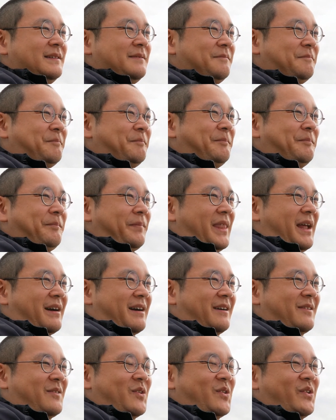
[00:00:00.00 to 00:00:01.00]
うんなん
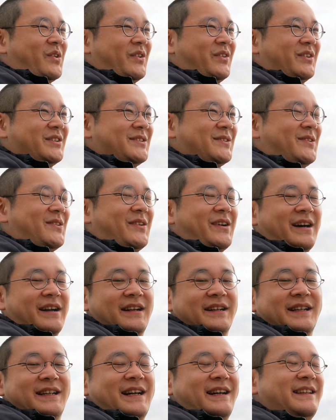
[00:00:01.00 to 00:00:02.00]
か心の底か
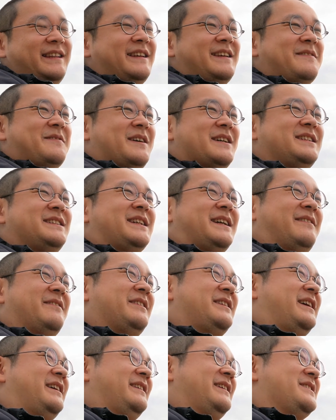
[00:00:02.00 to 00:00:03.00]
ら理解できました
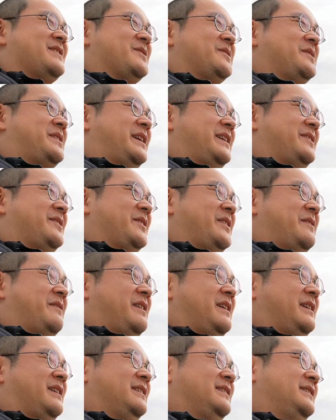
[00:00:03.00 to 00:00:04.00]
みたいな状態とで
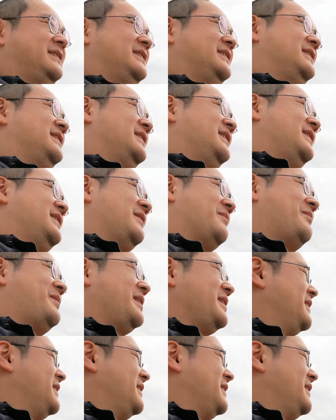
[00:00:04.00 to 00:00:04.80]
はやっぱ